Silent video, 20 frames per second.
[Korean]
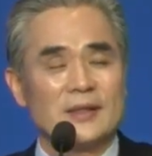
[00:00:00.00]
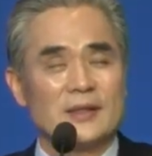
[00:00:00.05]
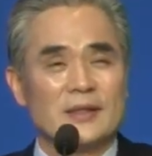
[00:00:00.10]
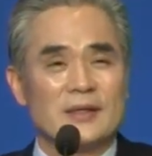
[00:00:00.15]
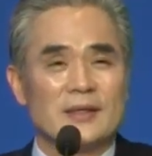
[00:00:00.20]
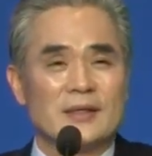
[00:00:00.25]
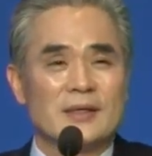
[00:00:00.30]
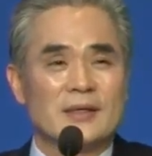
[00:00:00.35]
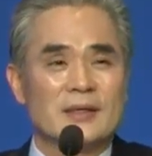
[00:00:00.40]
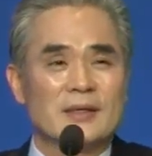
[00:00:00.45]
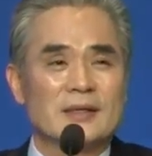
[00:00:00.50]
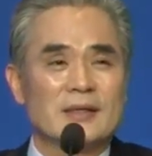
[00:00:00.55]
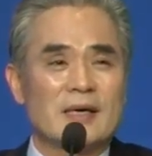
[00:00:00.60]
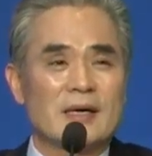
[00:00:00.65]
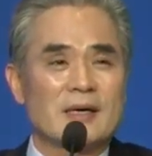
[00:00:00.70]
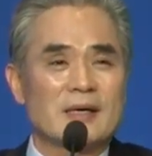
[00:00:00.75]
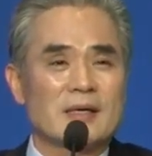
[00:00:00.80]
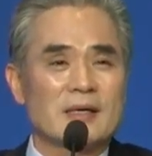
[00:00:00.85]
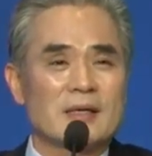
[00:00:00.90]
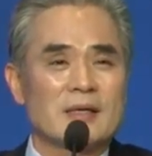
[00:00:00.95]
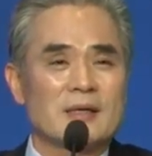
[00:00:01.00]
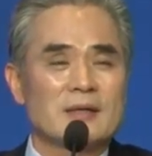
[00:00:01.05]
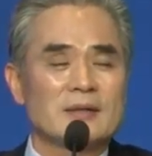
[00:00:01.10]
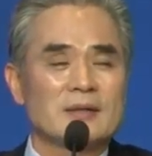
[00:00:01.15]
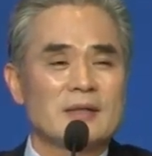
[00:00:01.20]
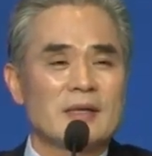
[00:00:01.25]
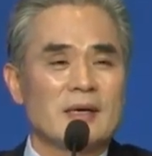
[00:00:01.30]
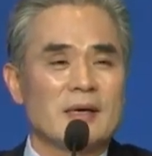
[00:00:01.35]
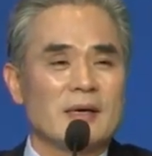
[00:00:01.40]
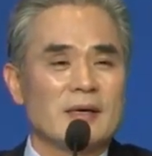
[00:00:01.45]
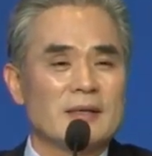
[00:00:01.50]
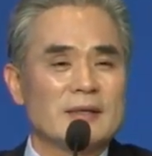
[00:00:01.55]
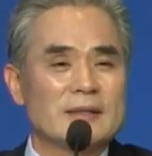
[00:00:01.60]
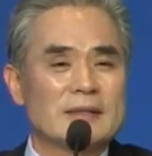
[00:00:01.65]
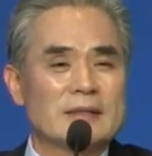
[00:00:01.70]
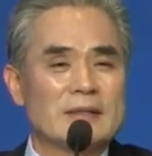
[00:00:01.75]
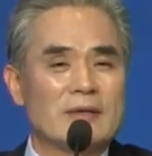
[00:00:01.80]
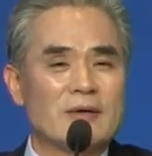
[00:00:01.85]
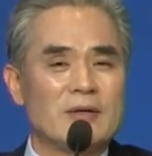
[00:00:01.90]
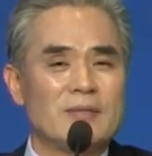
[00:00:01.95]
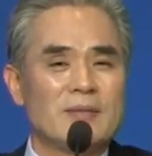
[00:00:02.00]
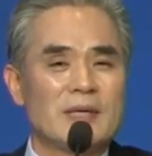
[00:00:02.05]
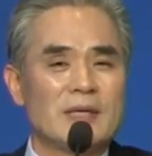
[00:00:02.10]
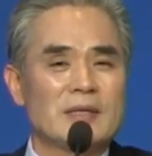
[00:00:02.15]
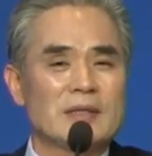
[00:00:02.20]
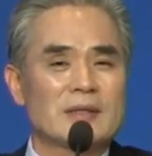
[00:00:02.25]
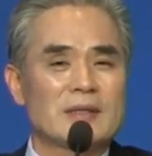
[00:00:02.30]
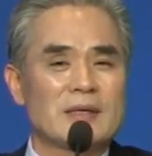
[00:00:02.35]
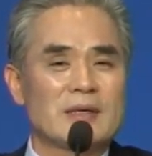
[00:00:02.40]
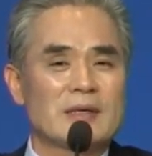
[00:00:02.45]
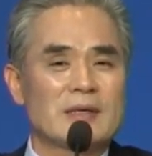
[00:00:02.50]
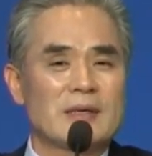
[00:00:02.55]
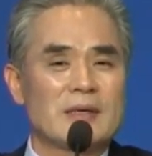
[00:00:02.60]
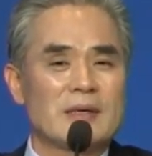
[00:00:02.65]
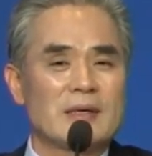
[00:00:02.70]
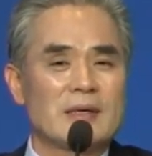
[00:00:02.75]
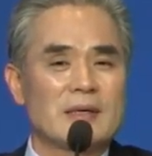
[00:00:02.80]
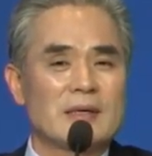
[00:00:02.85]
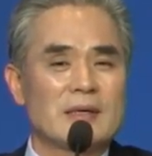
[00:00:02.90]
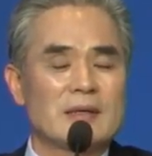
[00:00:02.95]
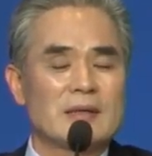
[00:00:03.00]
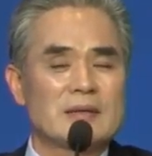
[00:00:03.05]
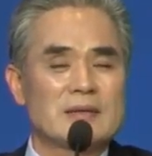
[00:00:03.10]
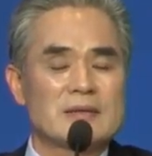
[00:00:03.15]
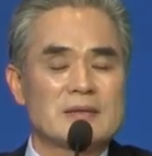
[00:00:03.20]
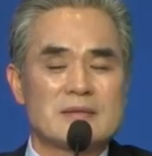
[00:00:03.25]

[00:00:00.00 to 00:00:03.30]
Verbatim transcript: 어, 나가게 되는데 얼마 있다가